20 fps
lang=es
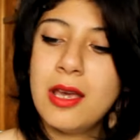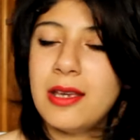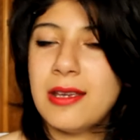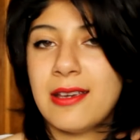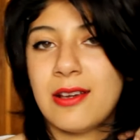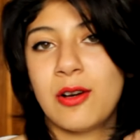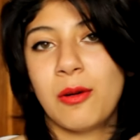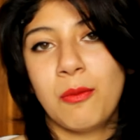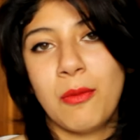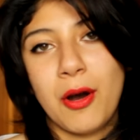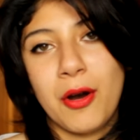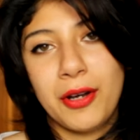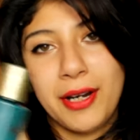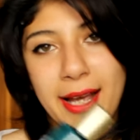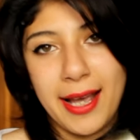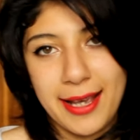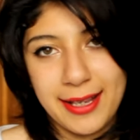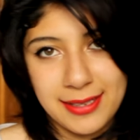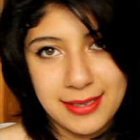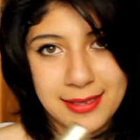Y como
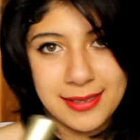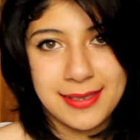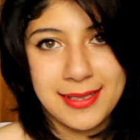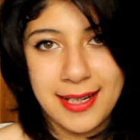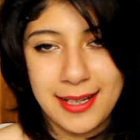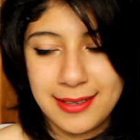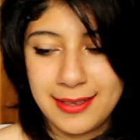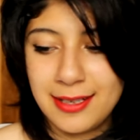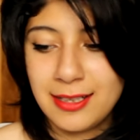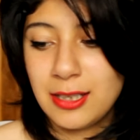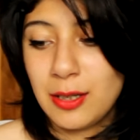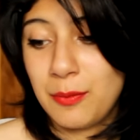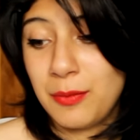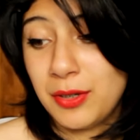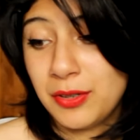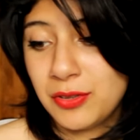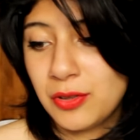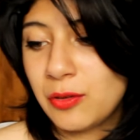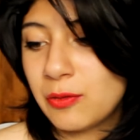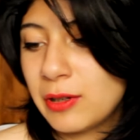ahora esas Catrice
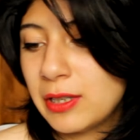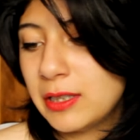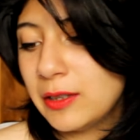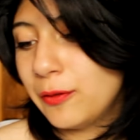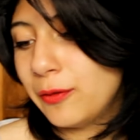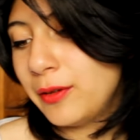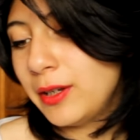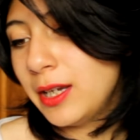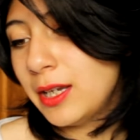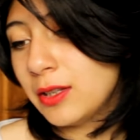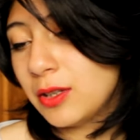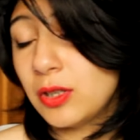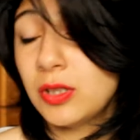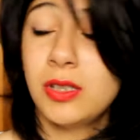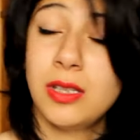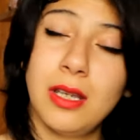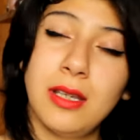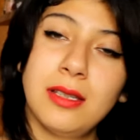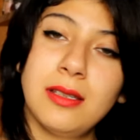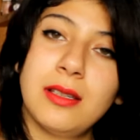también son cruelty free,
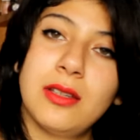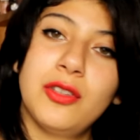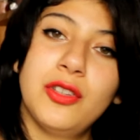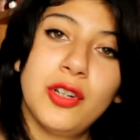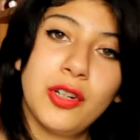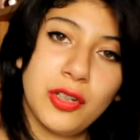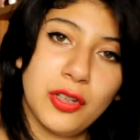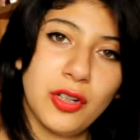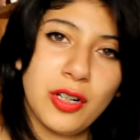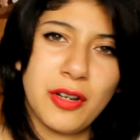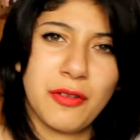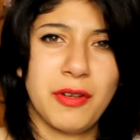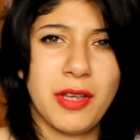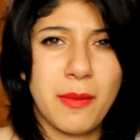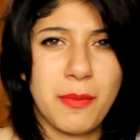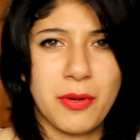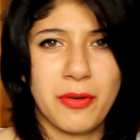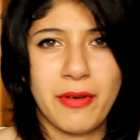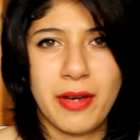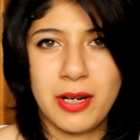entonces yo creo que voy
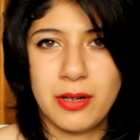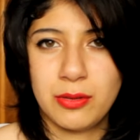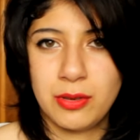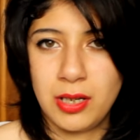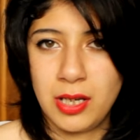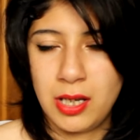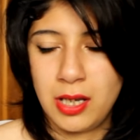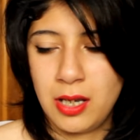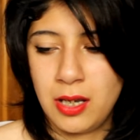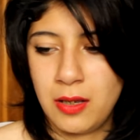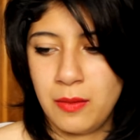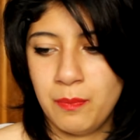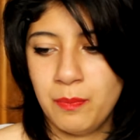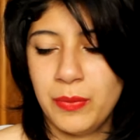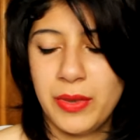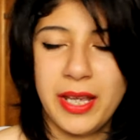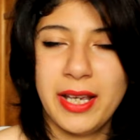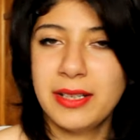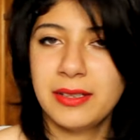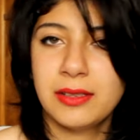a probar eh,
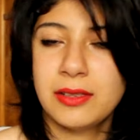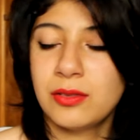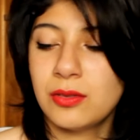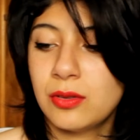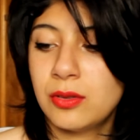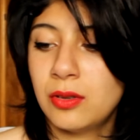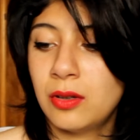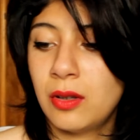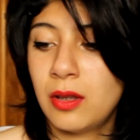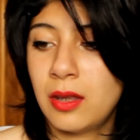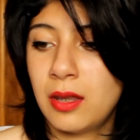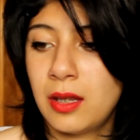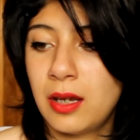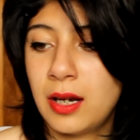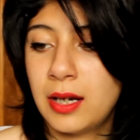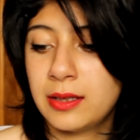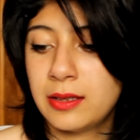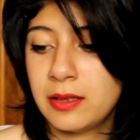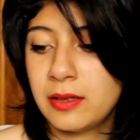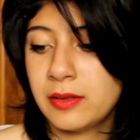de Essence o de
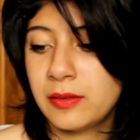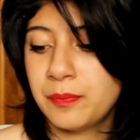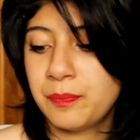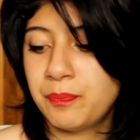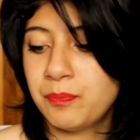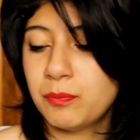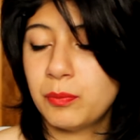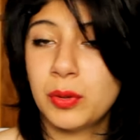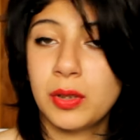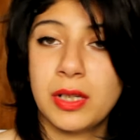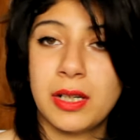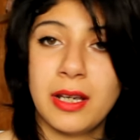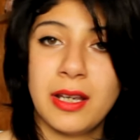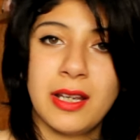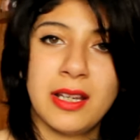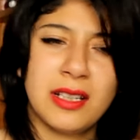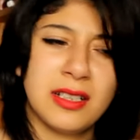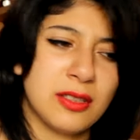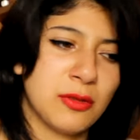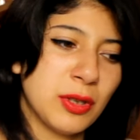Catrice.
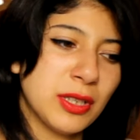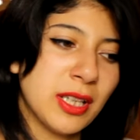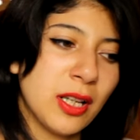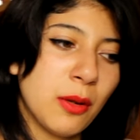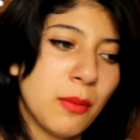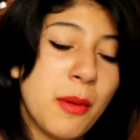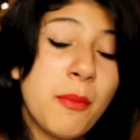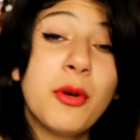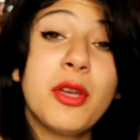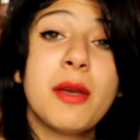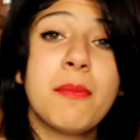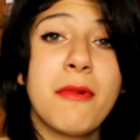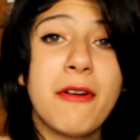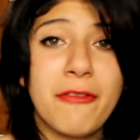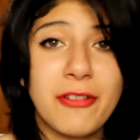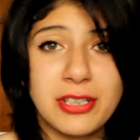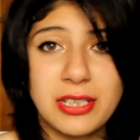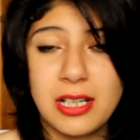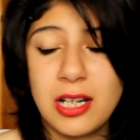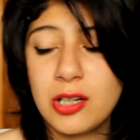Porque cuestan lo mismo y es más
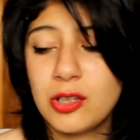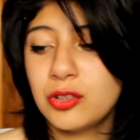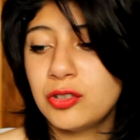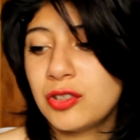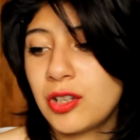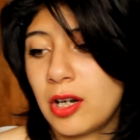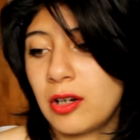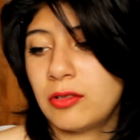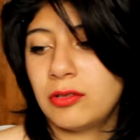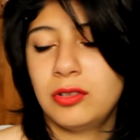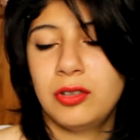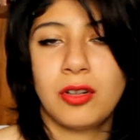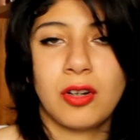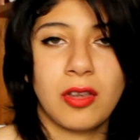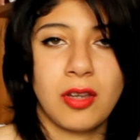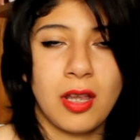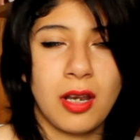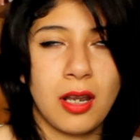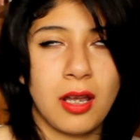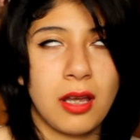fácil encontrarlo.
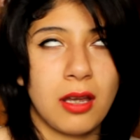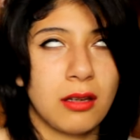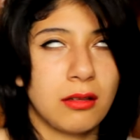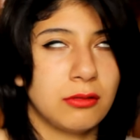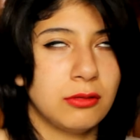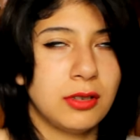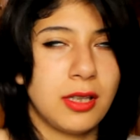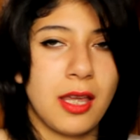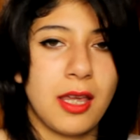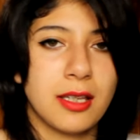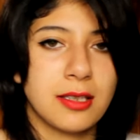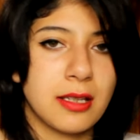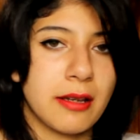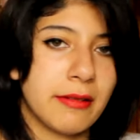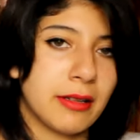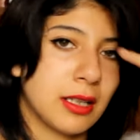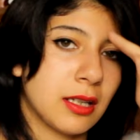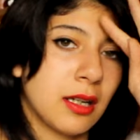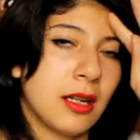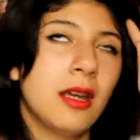Jordana, ustedes ya
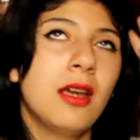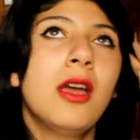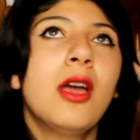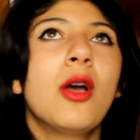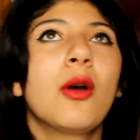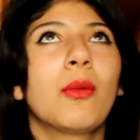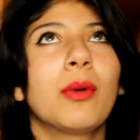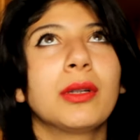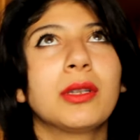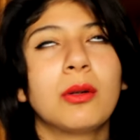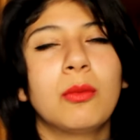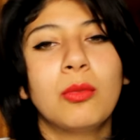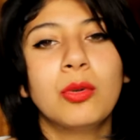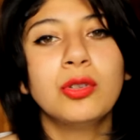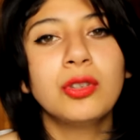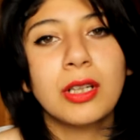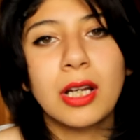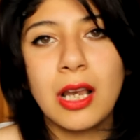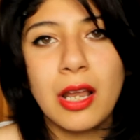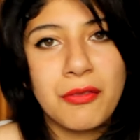saben que cuesta un
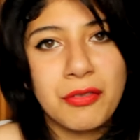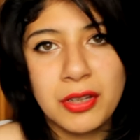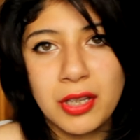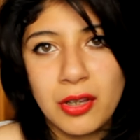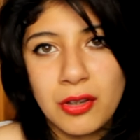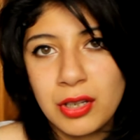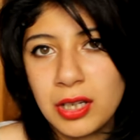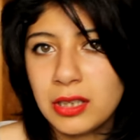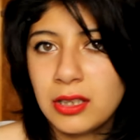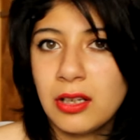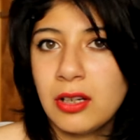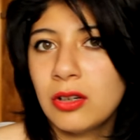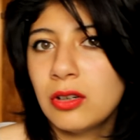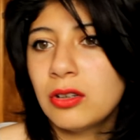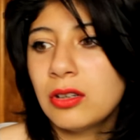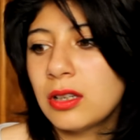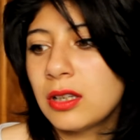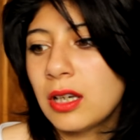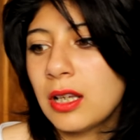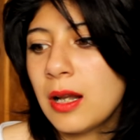mundo que las vendedoras te
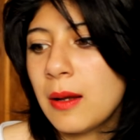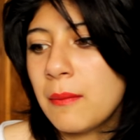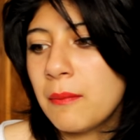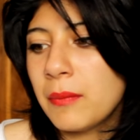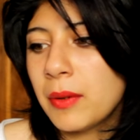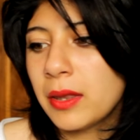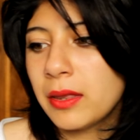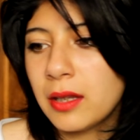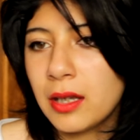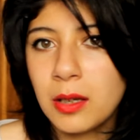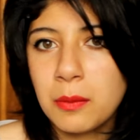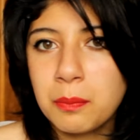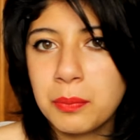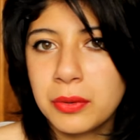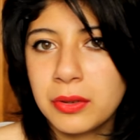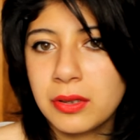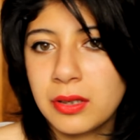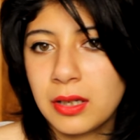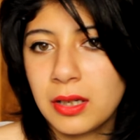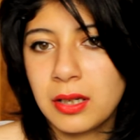lo quieran vender
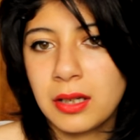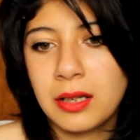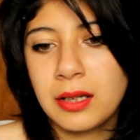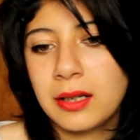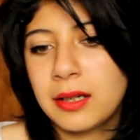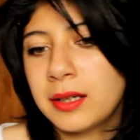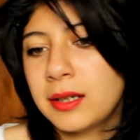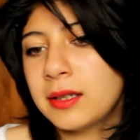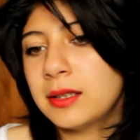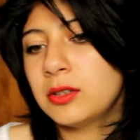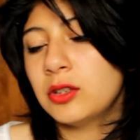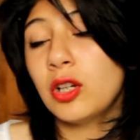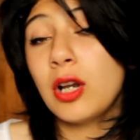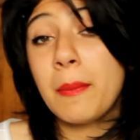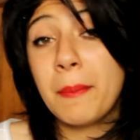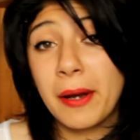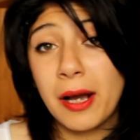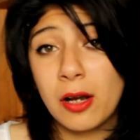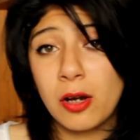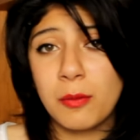porque no
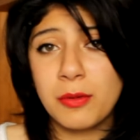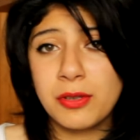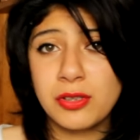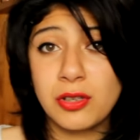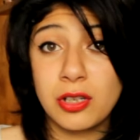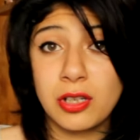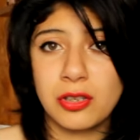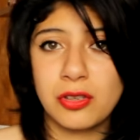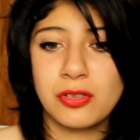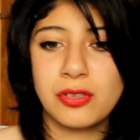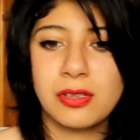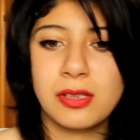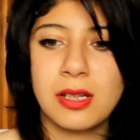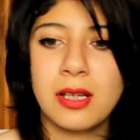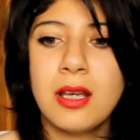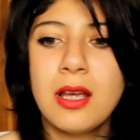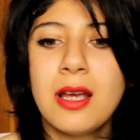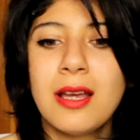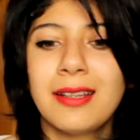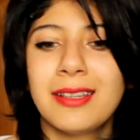les pagan comisión. Entonces
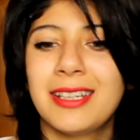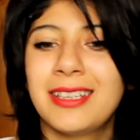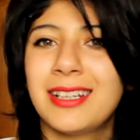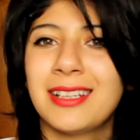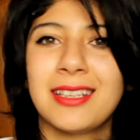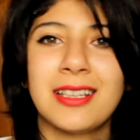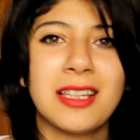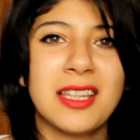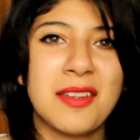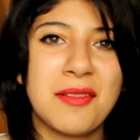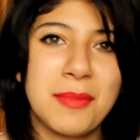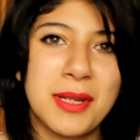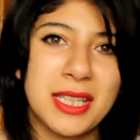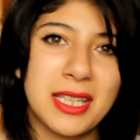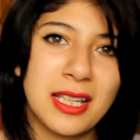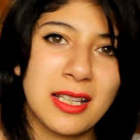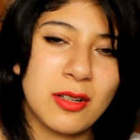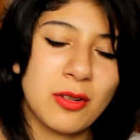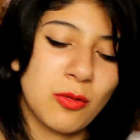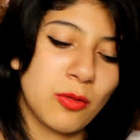te tratan de
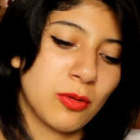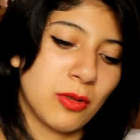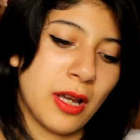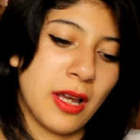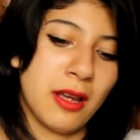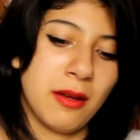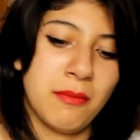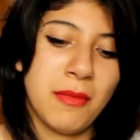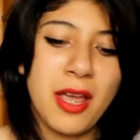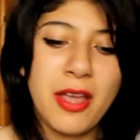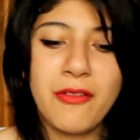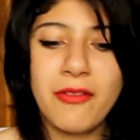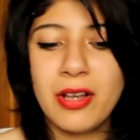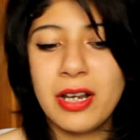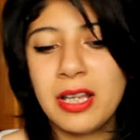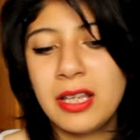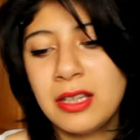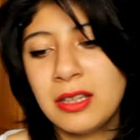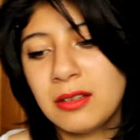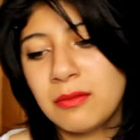meter
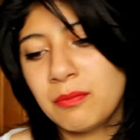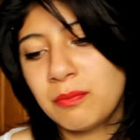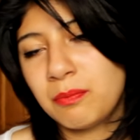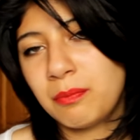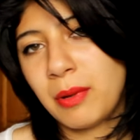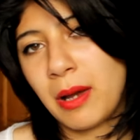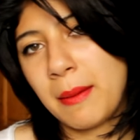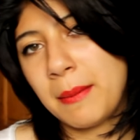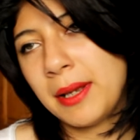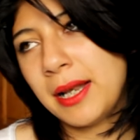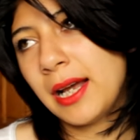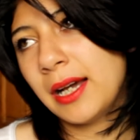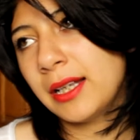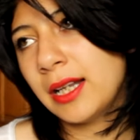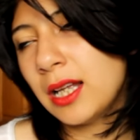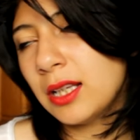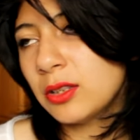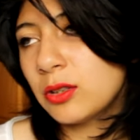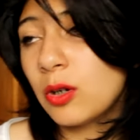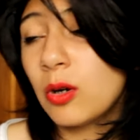Maybelline, Pamela
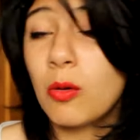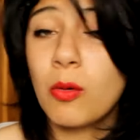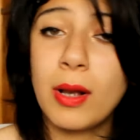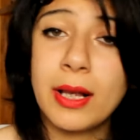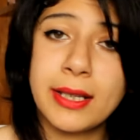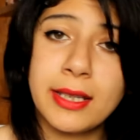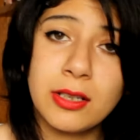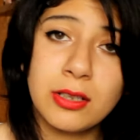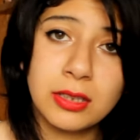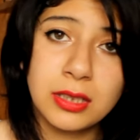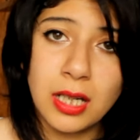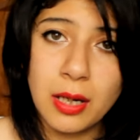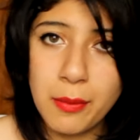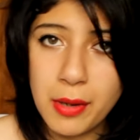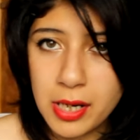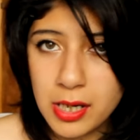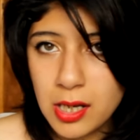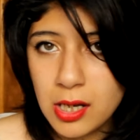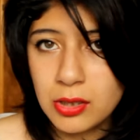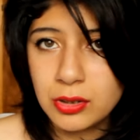Gran o cualquier otra
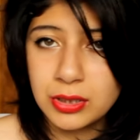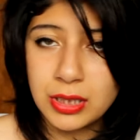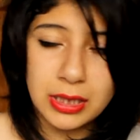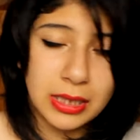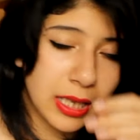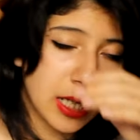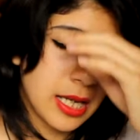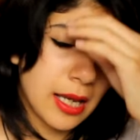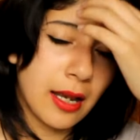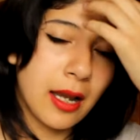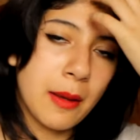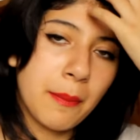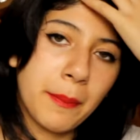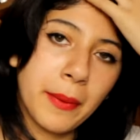marca con tal de que ellas les